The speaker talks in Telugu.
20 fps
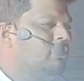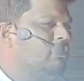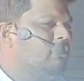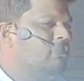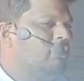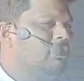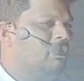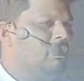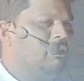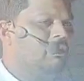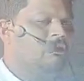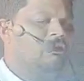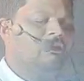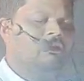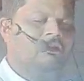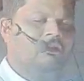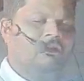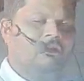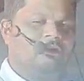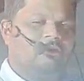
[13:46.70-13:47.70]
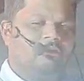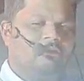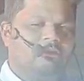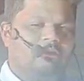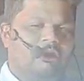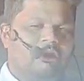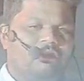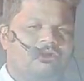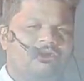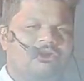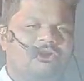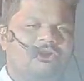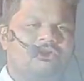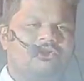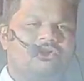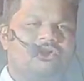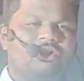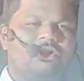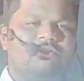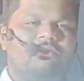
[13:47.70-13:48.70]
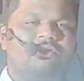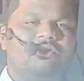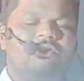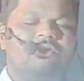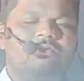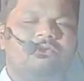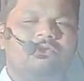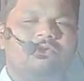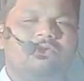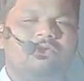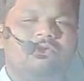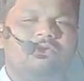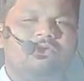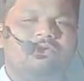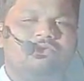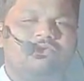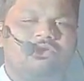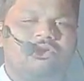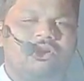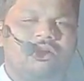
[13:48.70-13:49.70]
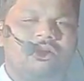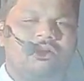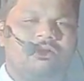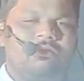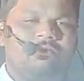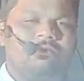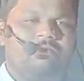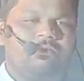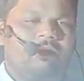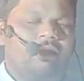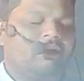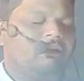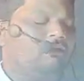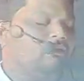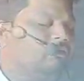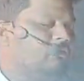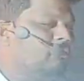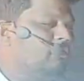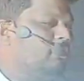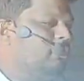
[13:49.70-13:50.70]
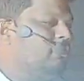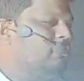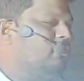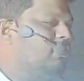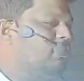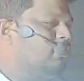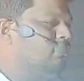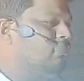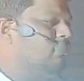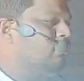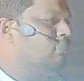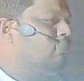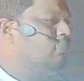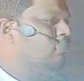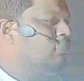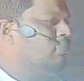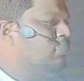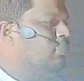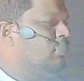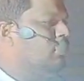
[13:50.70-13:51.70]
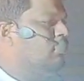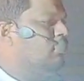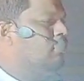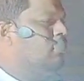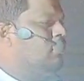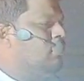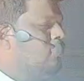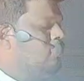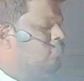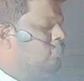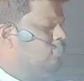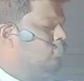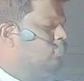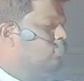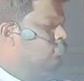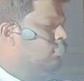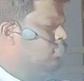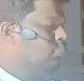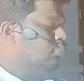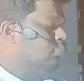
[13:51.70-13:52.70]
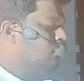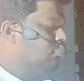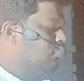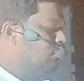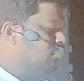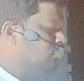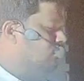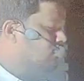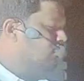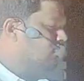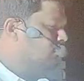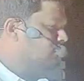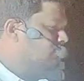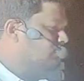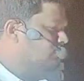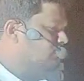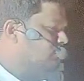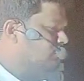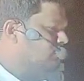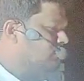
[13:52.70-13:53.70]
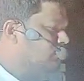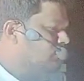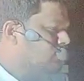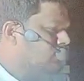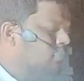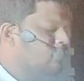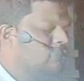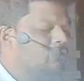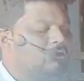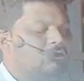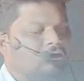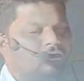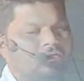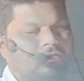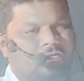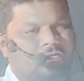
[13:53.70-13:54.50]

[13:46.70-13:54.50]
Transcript: బట్టి మనిషి జీవితంలో వచ్చే బాధను బట్టి దేవుణ్ణి విడుదల కొరకు అడుగుతూ